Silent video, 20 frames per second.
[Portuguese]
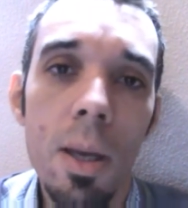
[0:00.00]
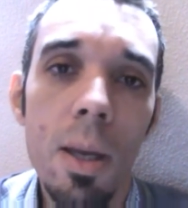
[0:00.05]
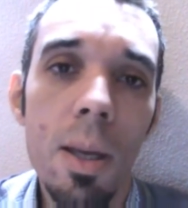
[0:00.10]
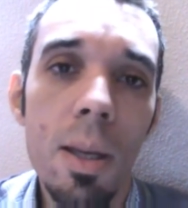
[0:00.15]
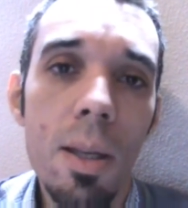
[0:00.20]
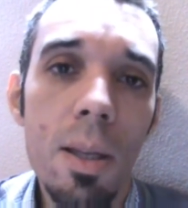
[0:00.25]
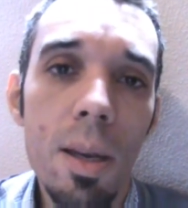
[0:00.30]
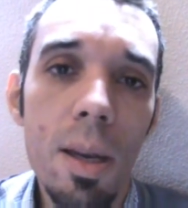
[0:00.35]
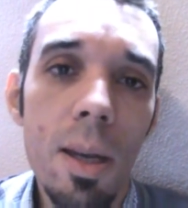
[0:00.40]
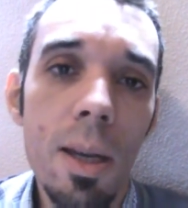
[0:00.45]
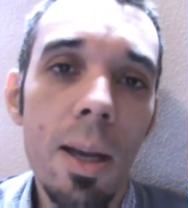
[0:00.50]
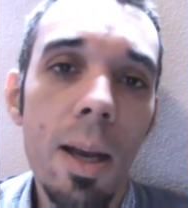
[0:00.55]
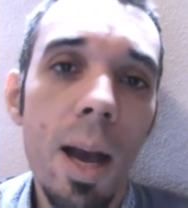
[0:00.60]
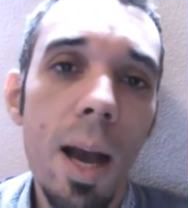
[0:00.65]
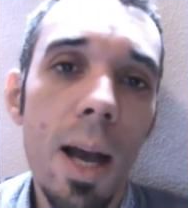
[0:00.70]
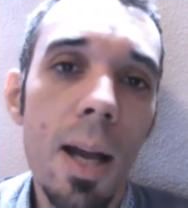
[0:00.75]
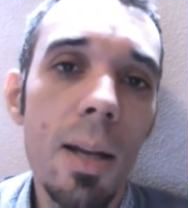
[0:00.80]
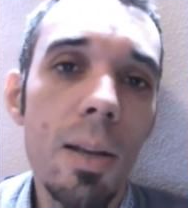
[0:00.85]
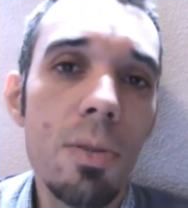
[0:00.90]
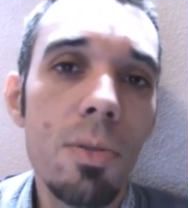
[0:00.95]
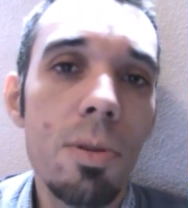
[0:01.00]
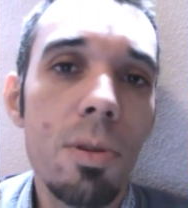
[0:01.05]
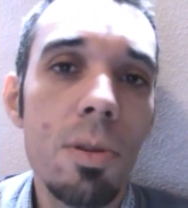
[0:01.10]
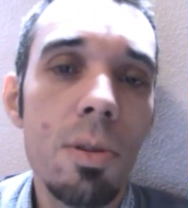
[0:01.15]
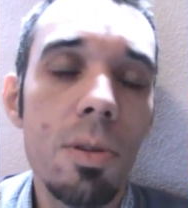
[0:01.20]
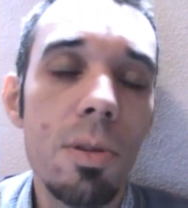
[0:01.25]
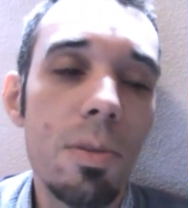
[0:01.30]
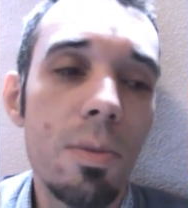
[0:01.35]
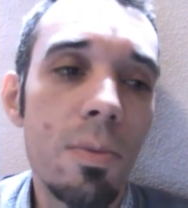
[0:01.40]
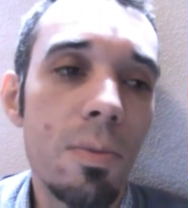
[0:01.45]
entregar as
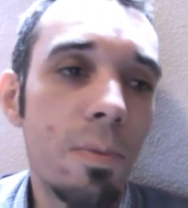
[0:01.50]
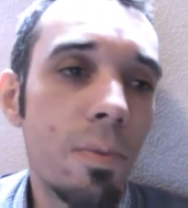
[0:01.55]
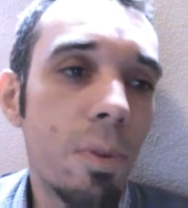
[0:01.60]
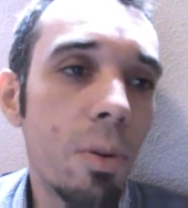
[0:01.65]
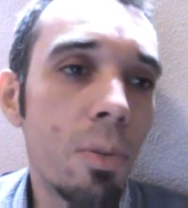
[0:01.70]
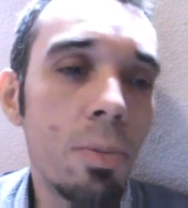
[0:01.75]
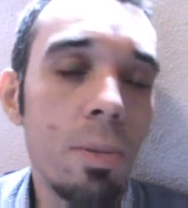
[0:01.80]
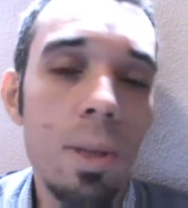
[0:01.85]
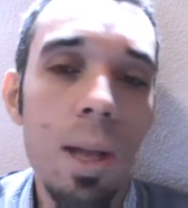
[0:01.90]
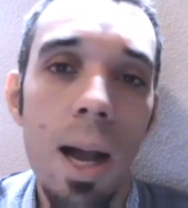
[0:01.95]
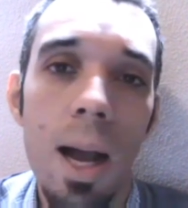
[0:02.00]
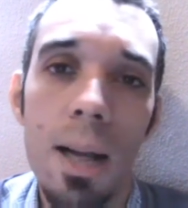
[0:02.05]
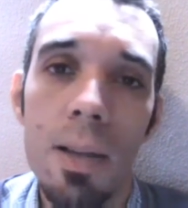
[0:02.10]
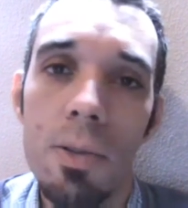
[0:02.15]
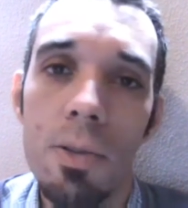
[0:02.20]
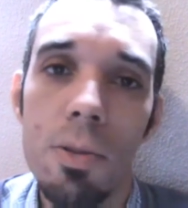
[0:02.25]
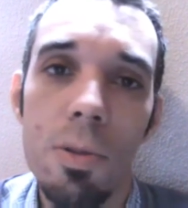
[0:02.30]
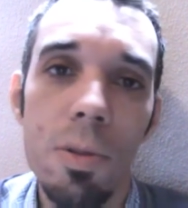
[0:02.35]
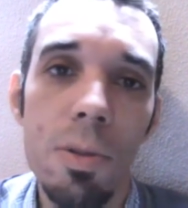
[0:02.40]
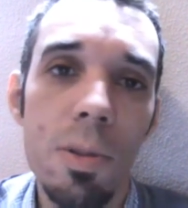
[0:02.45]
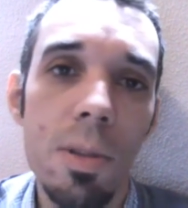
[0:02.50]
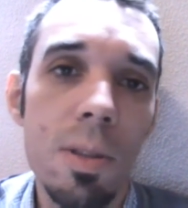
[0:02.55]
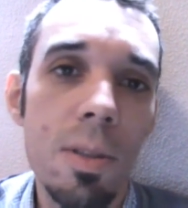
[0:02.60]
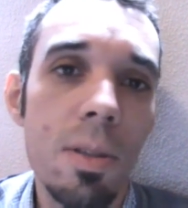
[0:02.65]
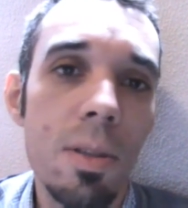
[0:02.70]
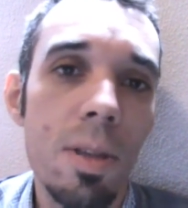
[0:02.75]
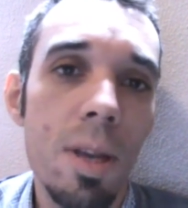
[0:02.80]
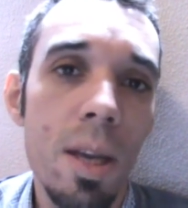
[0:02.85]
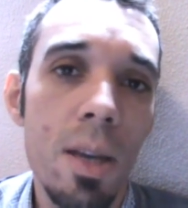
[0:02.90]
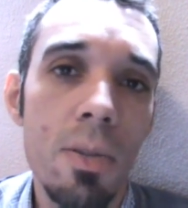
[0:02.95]
suas vontades, os seus
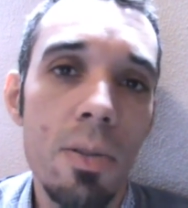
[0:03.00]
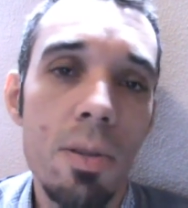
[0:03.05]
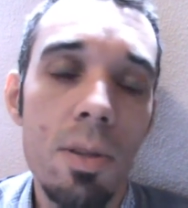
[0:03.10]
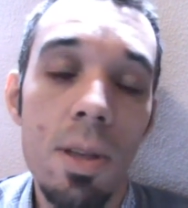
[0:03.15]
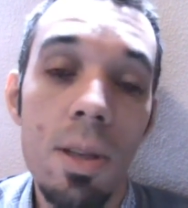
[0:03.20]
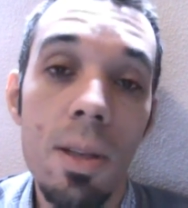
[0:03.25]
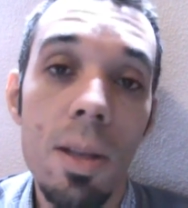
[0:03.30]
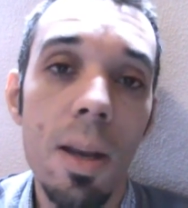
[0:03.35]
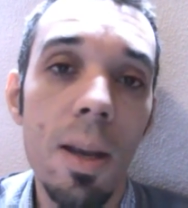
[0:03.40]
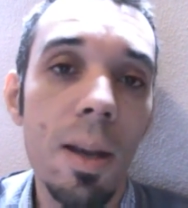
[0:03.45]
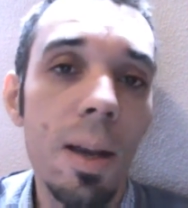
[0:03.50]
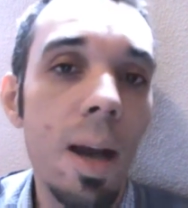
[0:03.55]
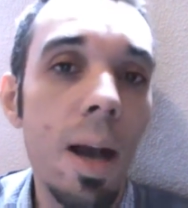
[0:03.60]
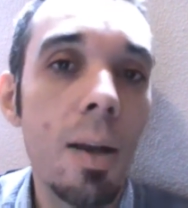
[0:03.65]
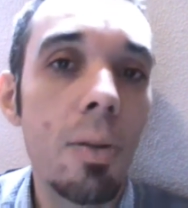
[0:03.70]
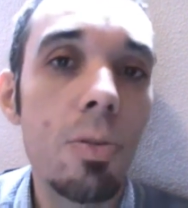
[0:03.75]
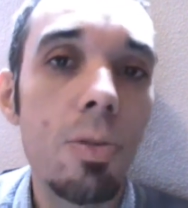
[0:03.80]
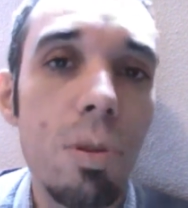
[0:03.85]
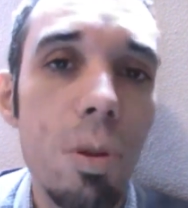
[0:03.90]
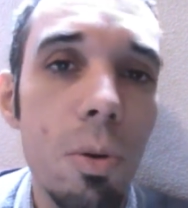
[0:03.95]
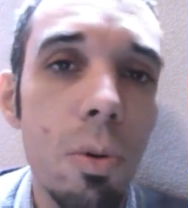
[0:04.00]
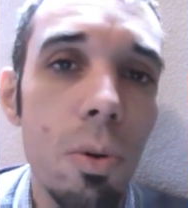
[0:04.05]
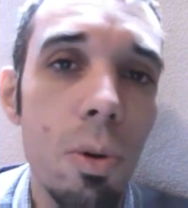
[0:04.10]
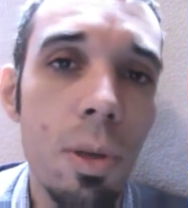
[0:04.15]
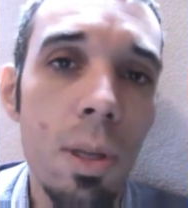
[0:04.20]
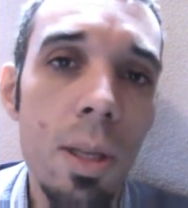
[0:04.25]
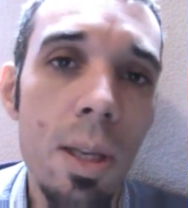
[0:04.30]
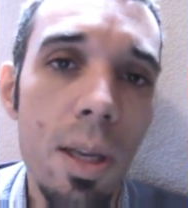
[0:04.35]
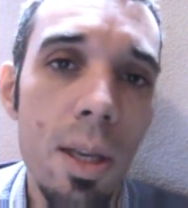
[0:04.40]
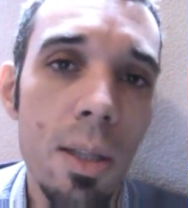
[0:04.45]
anseios, entregar o seu
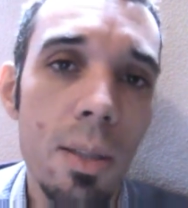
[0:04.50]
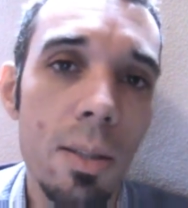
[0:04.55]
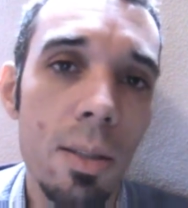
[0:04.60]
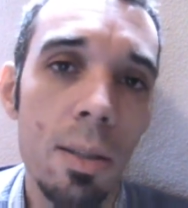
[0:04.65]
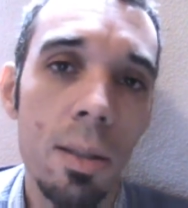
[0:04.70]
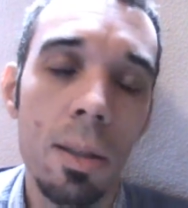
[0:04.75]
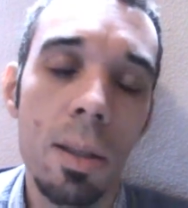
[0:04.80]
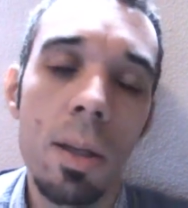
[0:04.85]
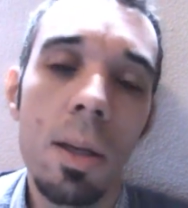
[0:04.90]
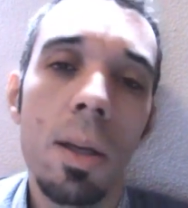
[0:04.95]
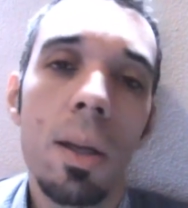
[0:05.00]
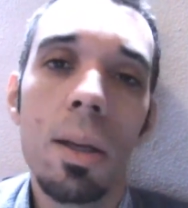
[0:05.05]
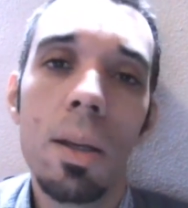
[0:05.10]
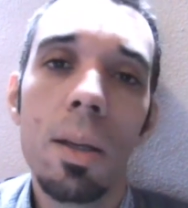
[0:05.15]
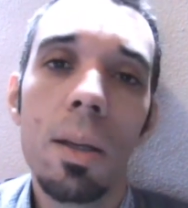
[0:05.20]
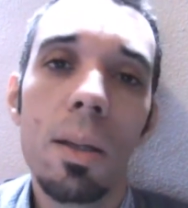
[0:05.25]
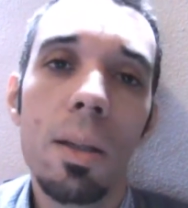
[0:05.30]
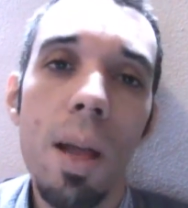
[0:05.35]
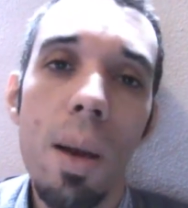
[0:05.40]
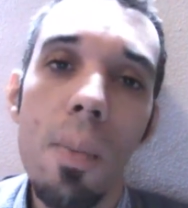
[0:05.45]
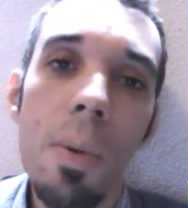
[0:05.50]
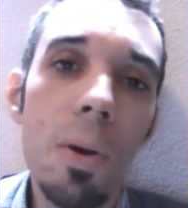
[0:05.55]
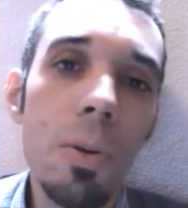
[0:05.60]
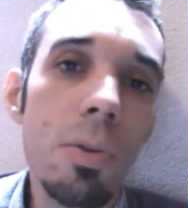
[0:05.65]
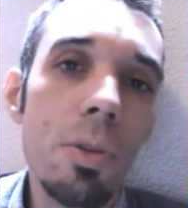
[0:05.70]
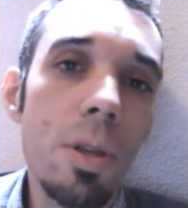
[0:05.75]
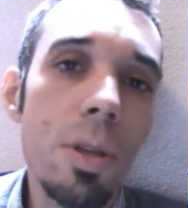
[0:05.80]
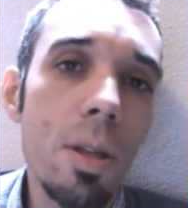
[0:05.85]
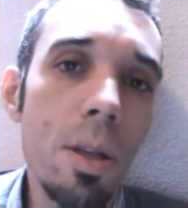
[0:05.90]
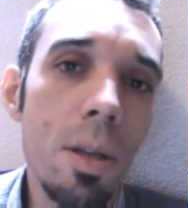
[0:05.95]
Golias na mão
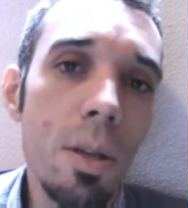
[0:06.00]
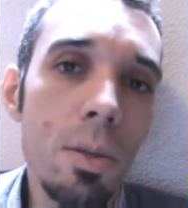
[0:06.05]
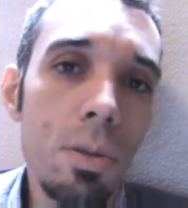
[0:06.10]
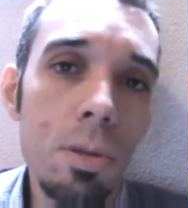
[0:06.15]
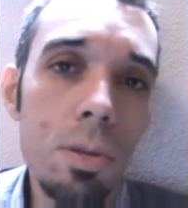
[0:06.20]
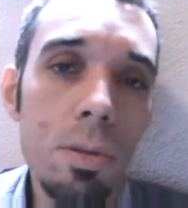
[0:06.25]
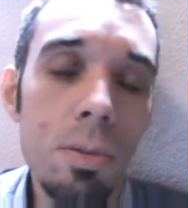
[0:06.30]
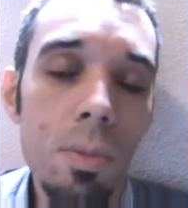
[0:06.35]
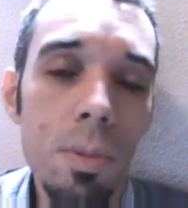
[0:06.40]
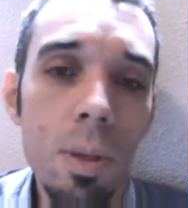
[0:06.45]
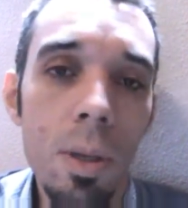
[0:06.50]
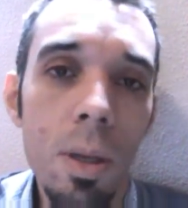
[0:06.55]
de Deus.